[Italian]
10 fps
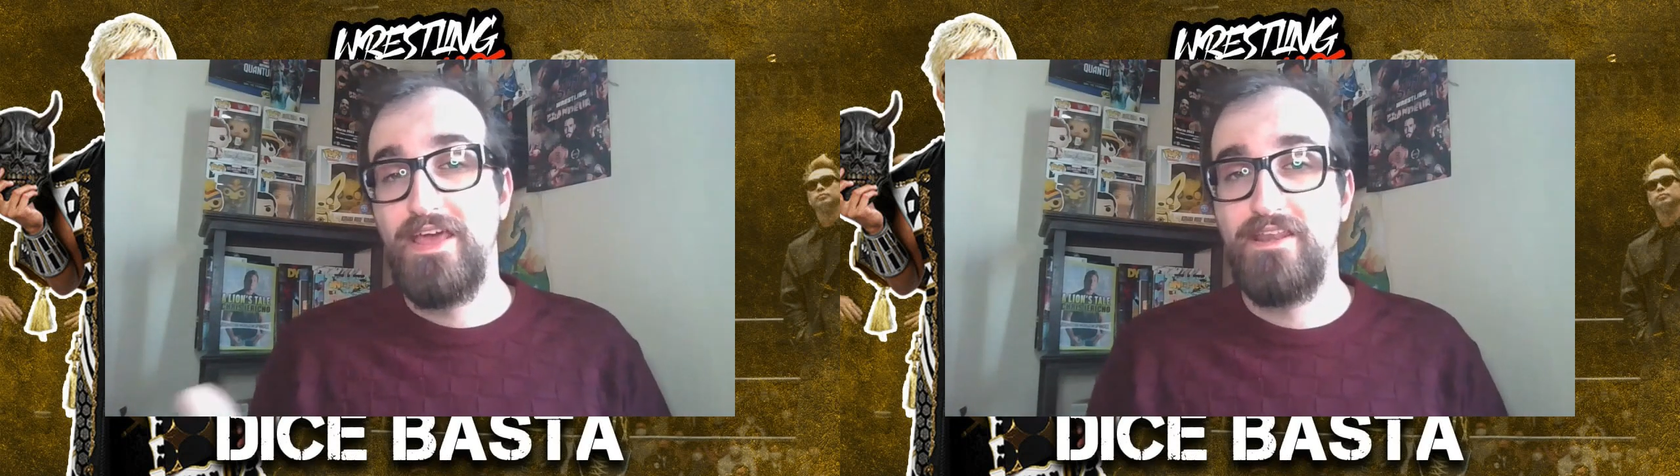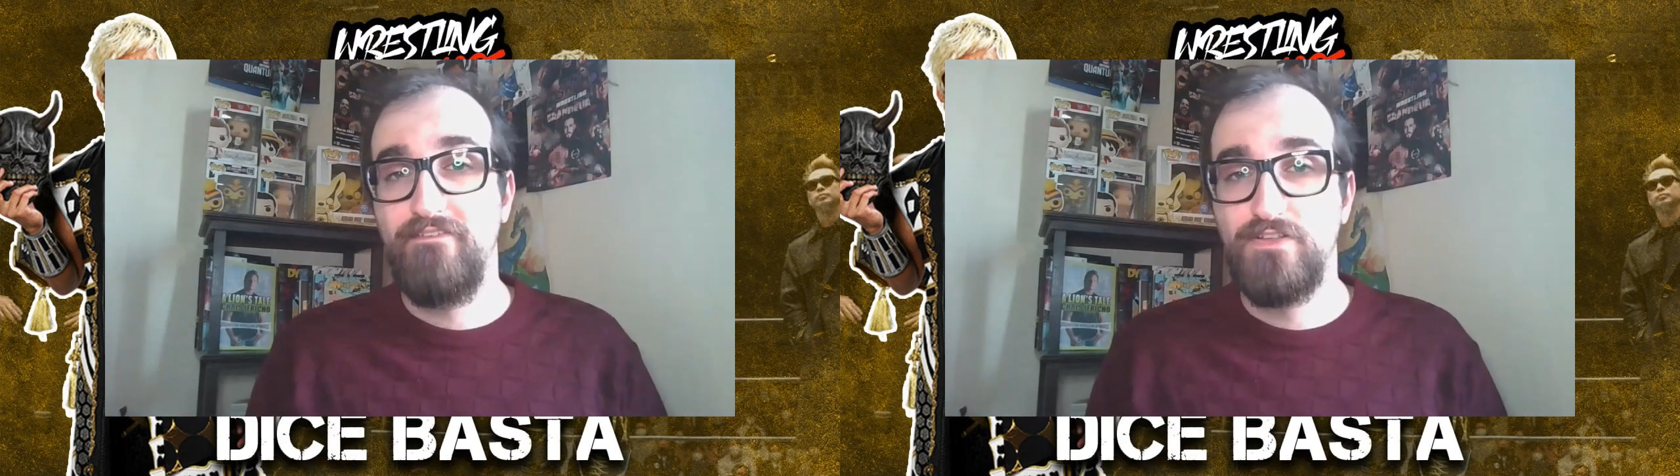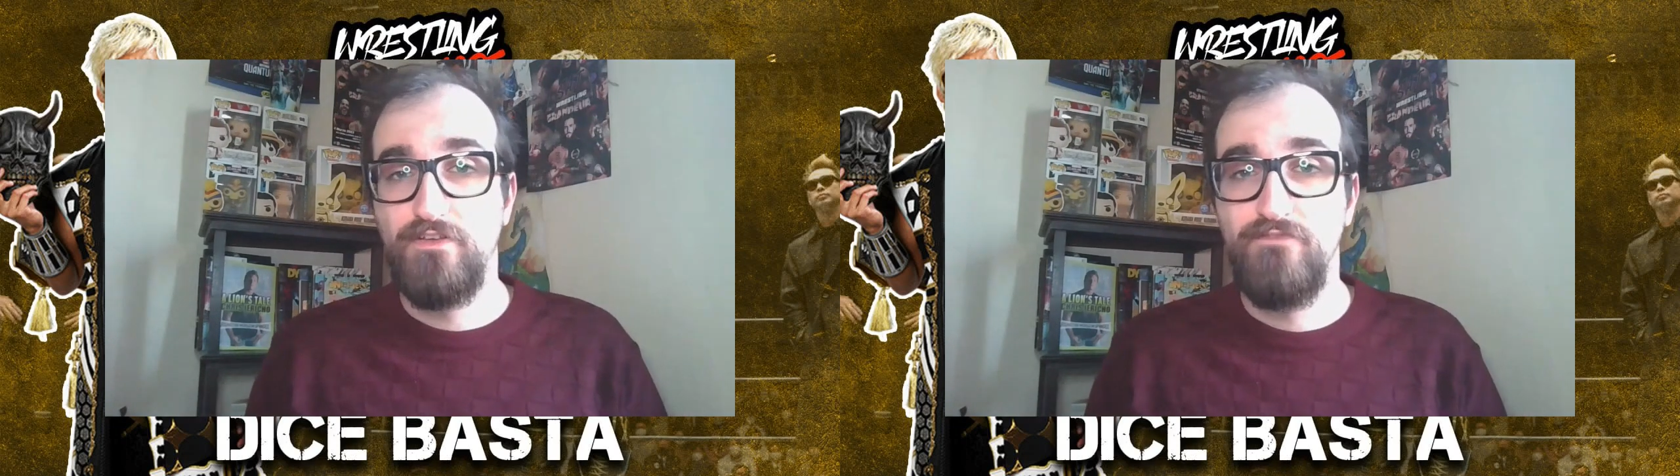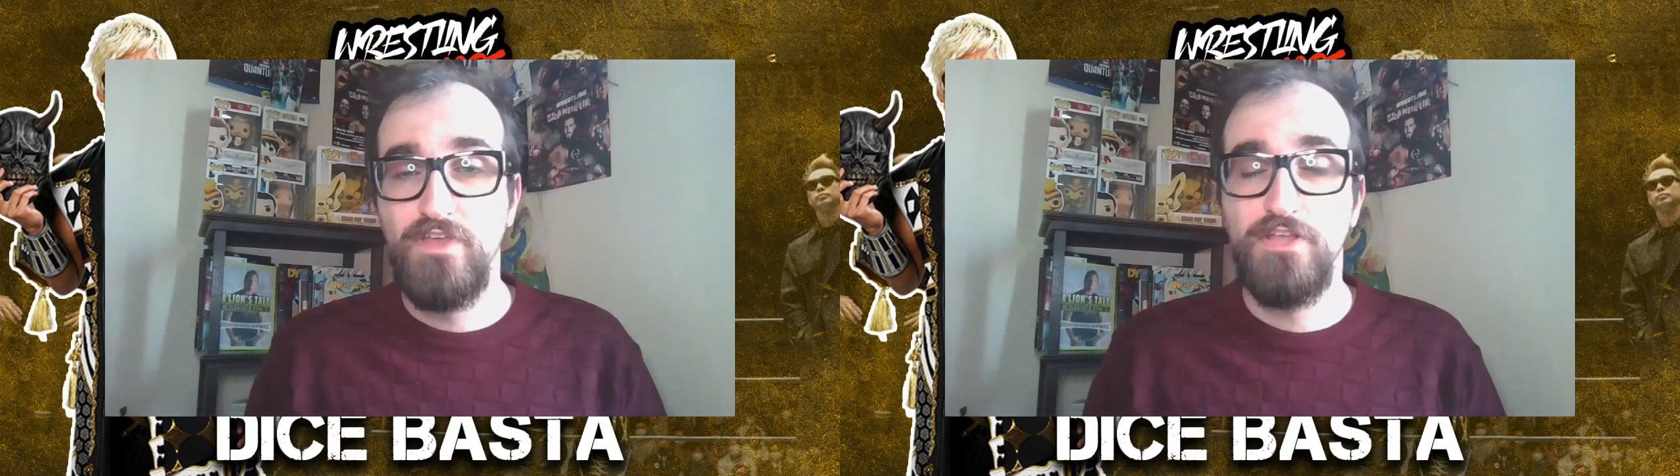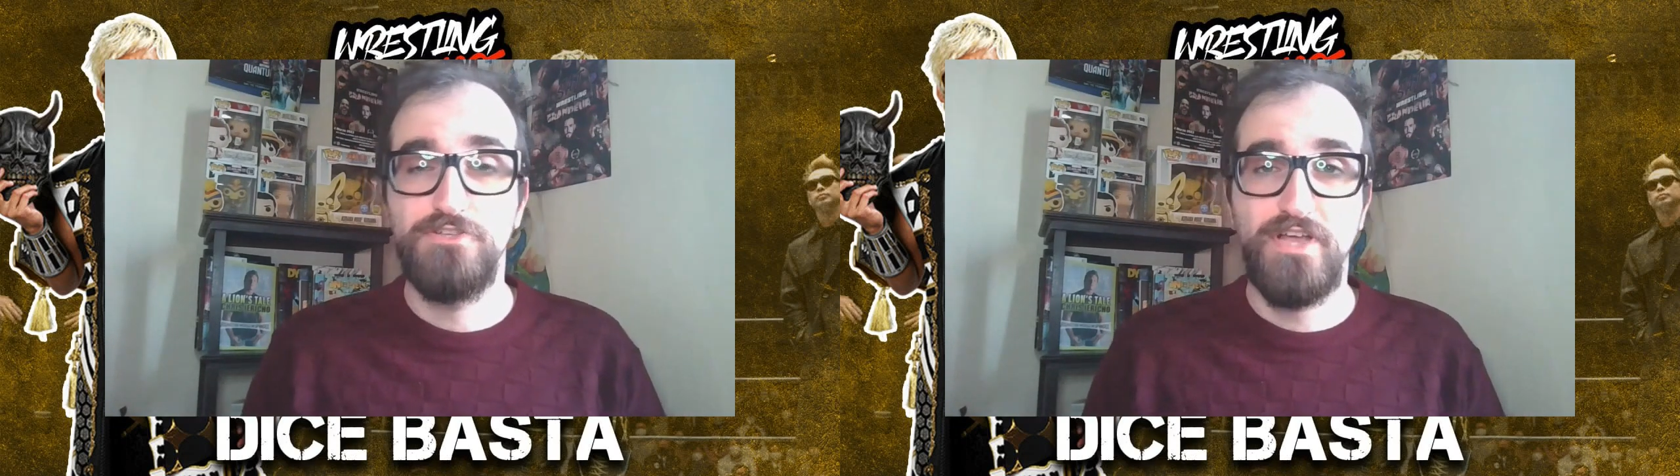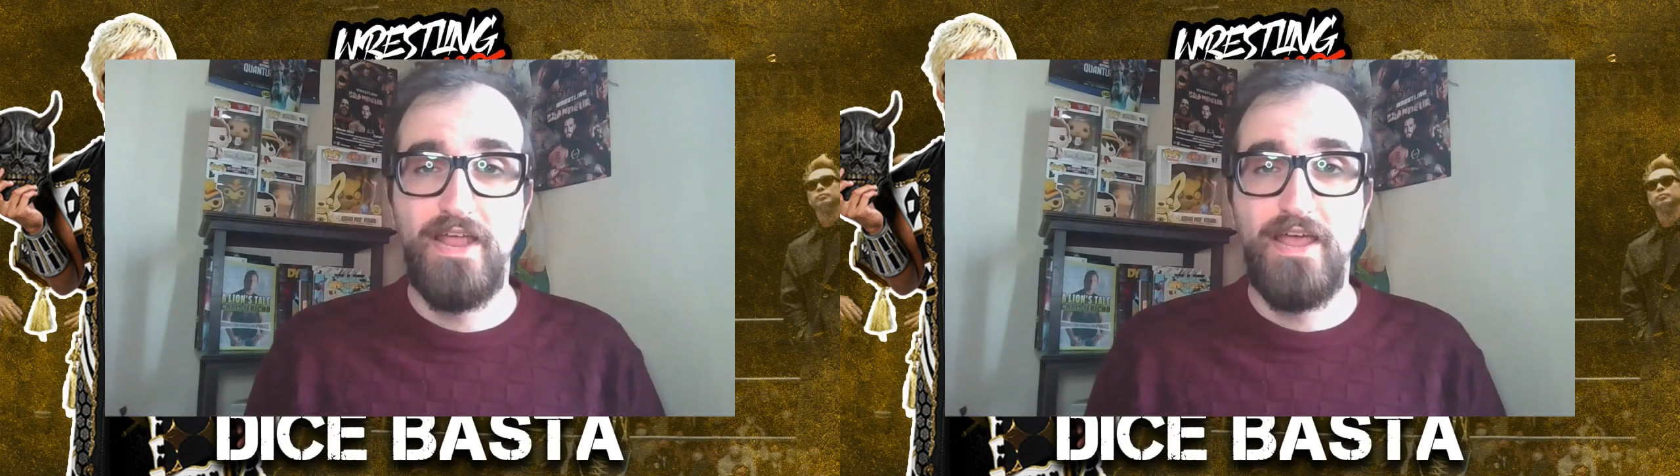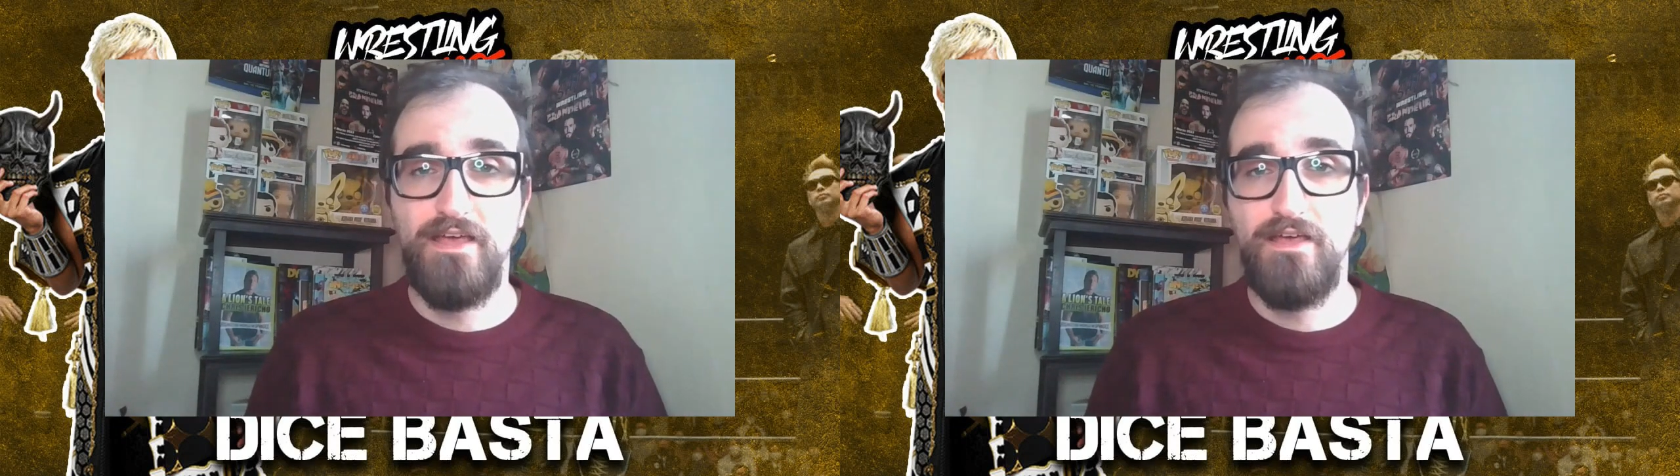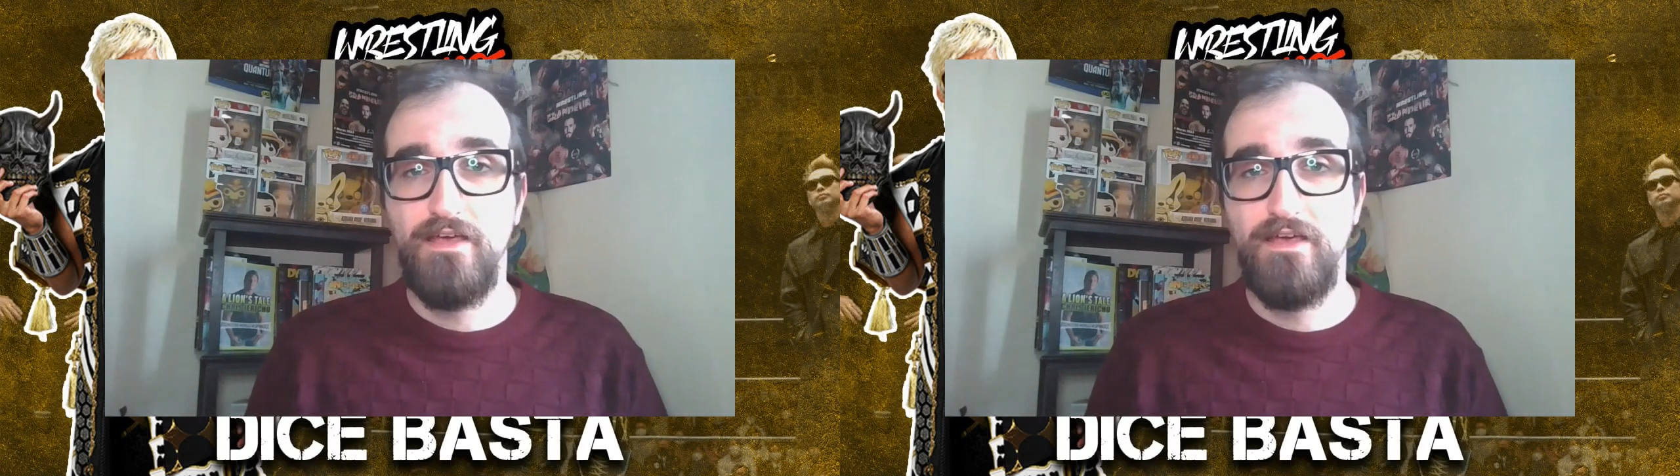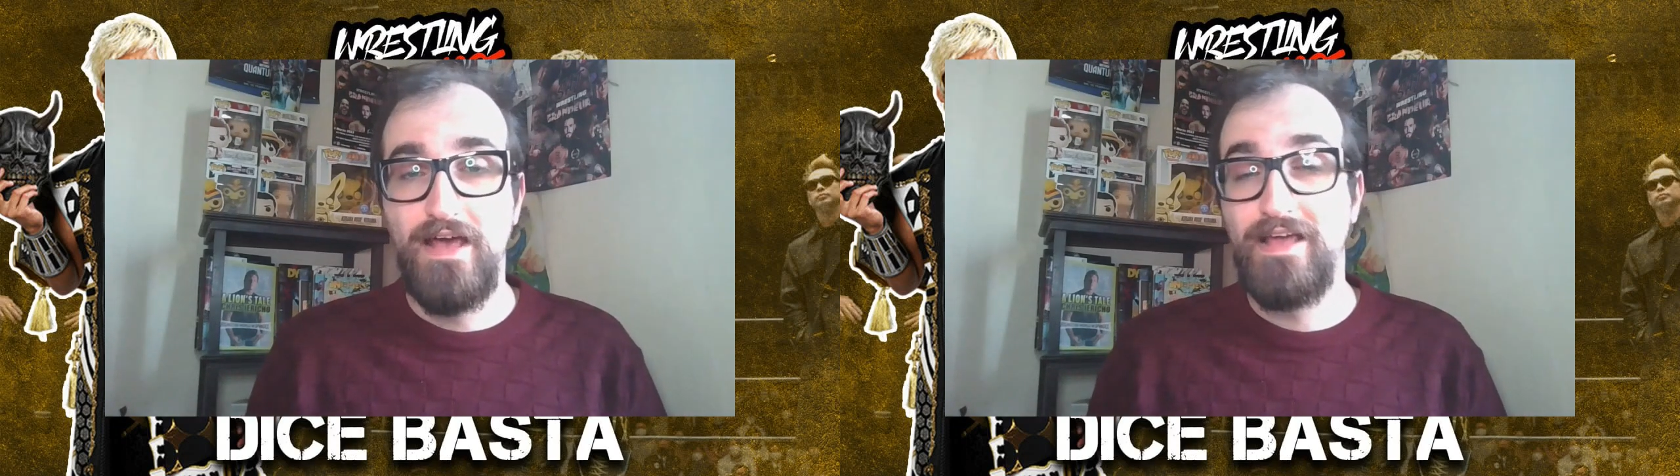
arrivato a vincere eh,